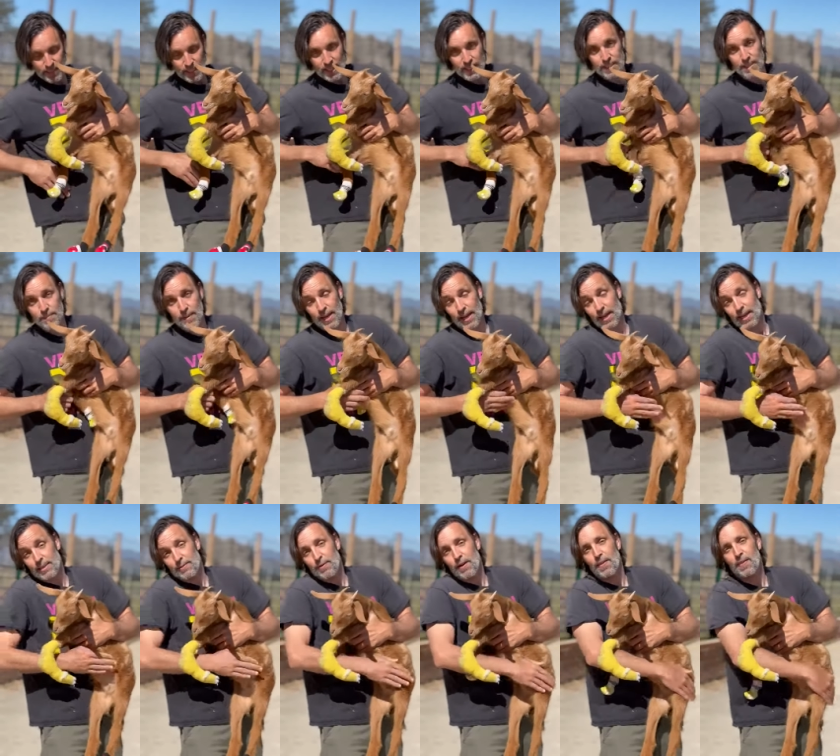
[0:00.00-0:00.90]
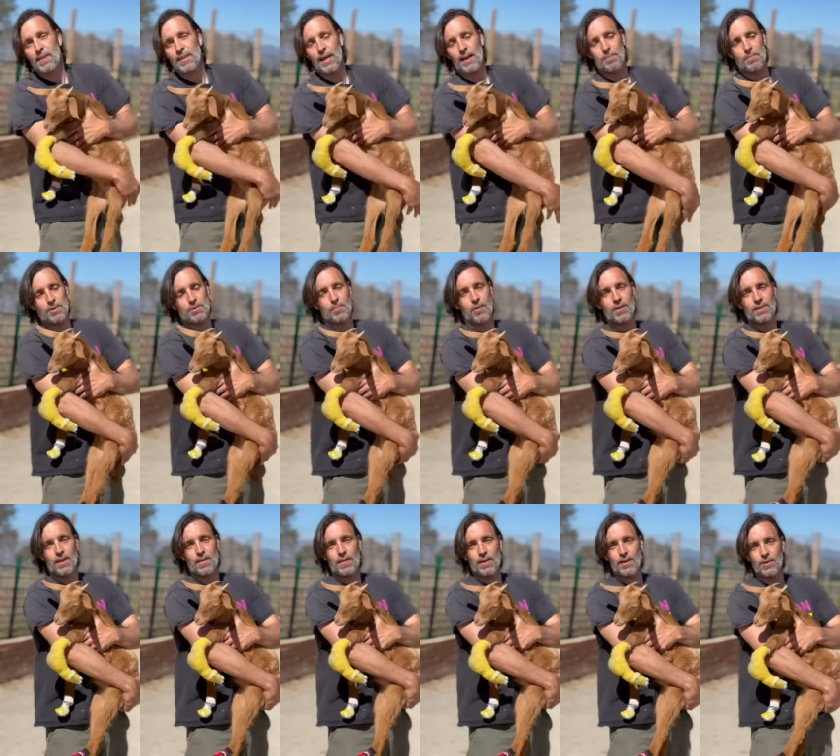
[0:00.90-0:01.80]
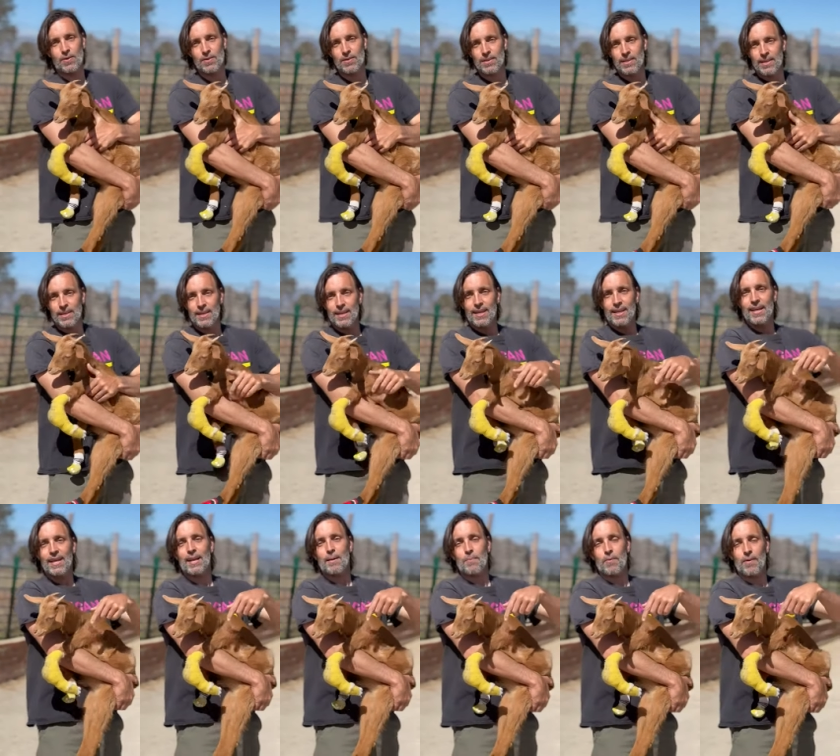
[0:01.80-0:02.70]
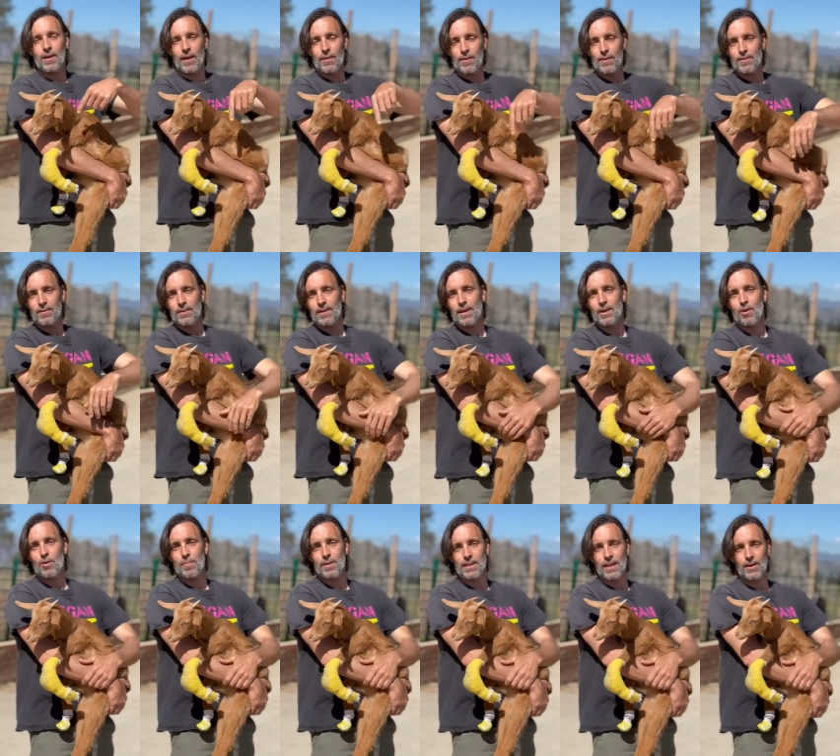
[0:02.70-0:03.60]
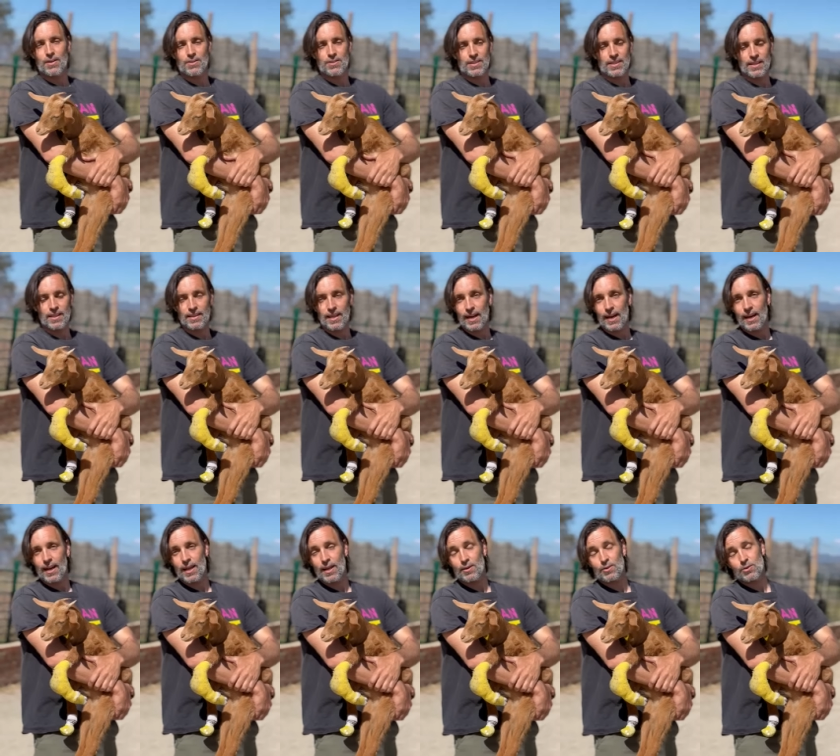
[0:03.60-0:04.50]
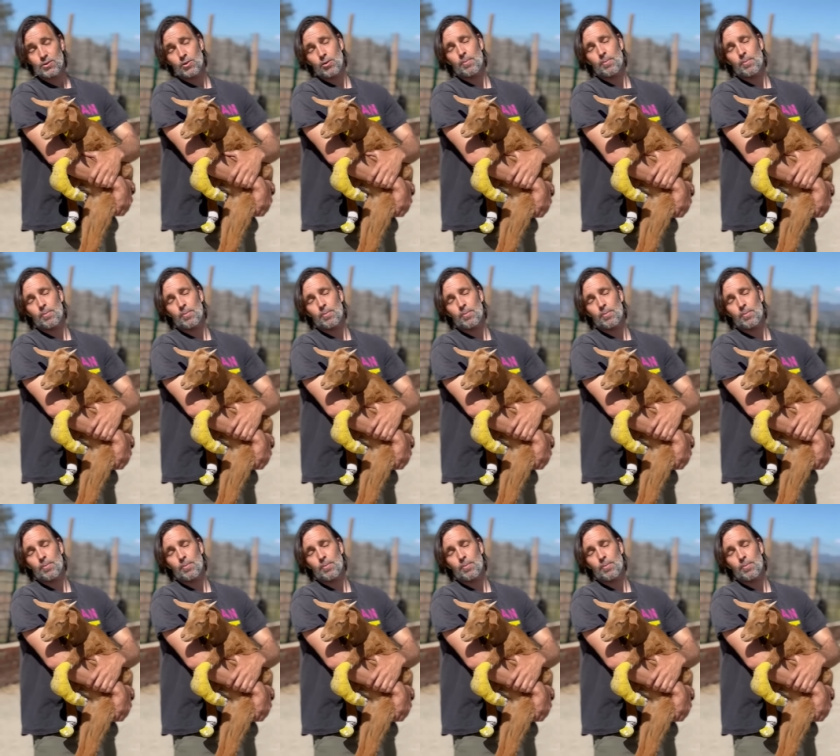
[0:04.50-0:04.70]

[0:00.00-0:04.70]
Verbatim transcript: que si me queréis felicitar, pues podéis hacerlo en la publicación, en comentarios, intentaré leerlos.